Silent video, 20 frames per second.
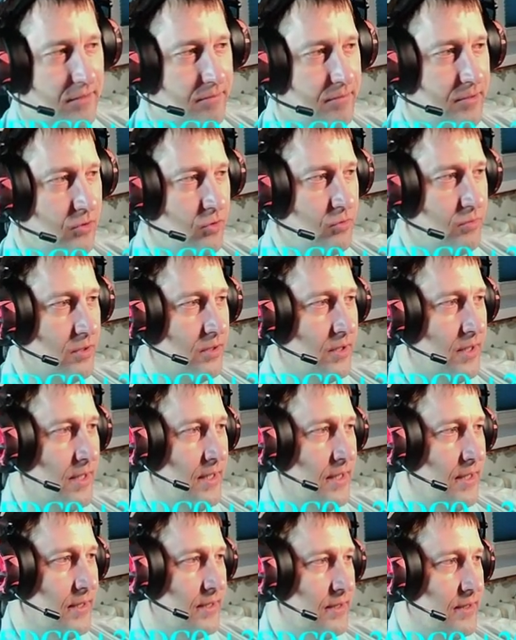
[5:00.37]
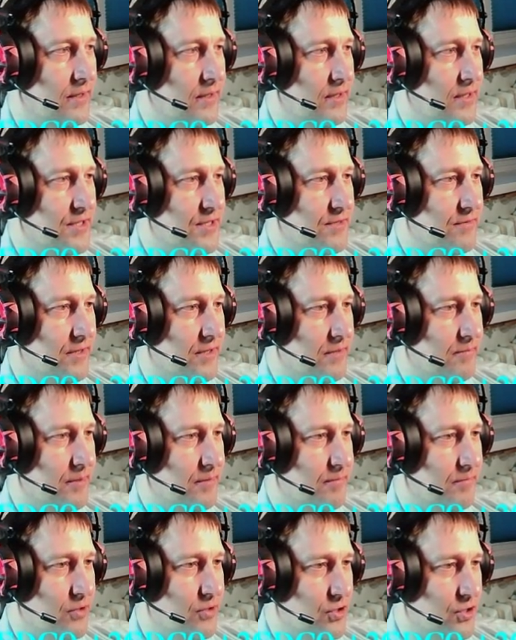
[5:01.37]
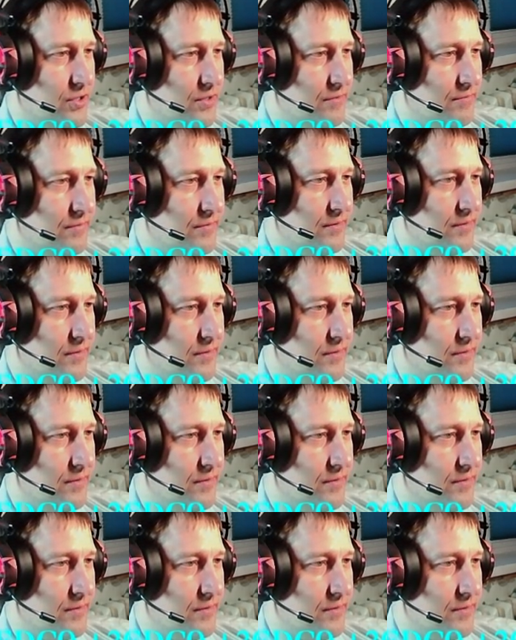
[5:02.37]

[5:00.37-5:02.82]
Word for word: придумал для своих подписчиков.